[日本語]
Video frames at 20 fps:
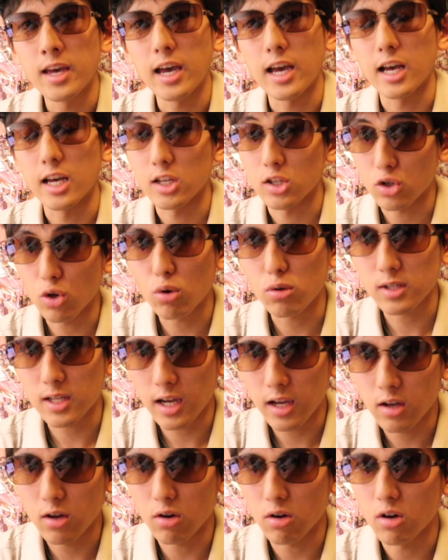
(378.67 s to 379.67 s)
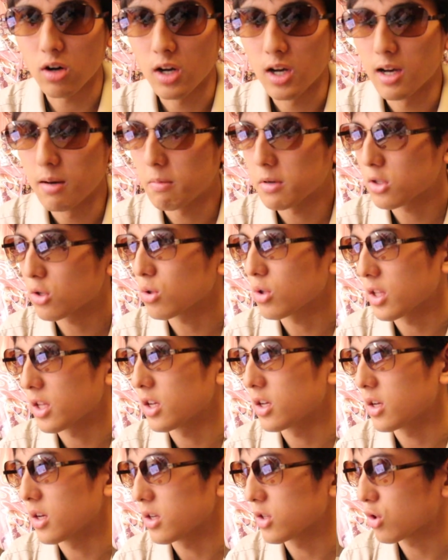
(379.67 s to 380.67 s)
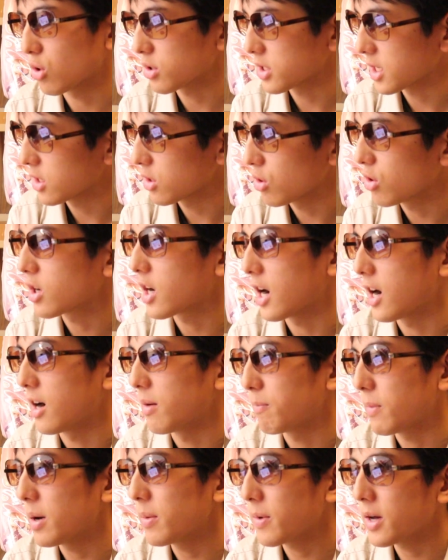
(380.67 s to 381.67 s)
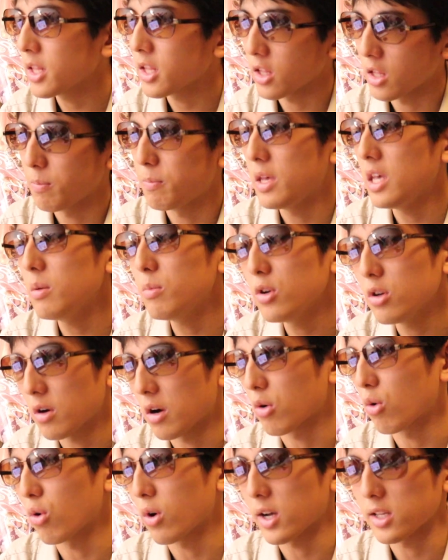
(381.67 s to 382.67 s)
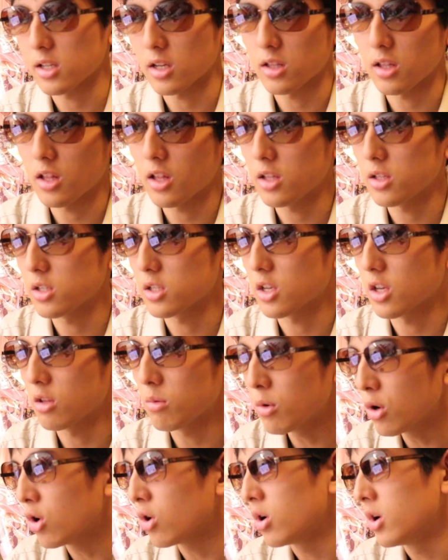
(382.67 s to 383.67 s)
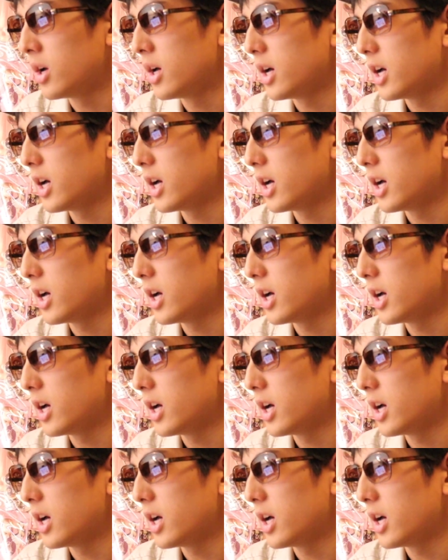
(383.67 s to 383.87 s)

詳細を、まあ、ちょっとね、詳細というか、まあ、まだね、PV は公開されてないんですけども、